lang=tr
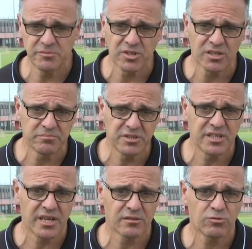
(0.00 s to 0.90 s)
takım biz
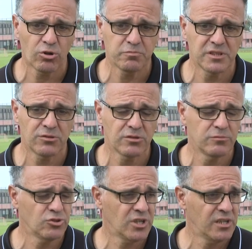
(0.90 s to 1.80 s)
eğer korkmadan orada
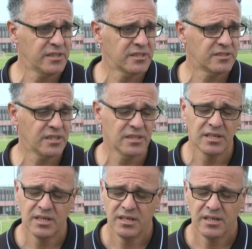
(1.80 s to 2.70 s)
mücadele edersek
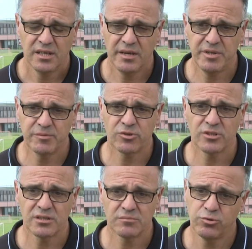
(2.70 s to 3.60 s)
eminim
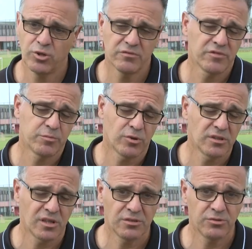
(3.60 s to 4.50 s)
oradan puan ve
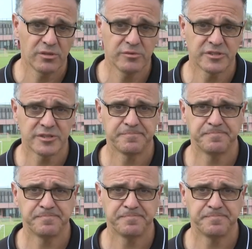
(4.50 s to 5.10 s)
puanlarla dönebiliriz.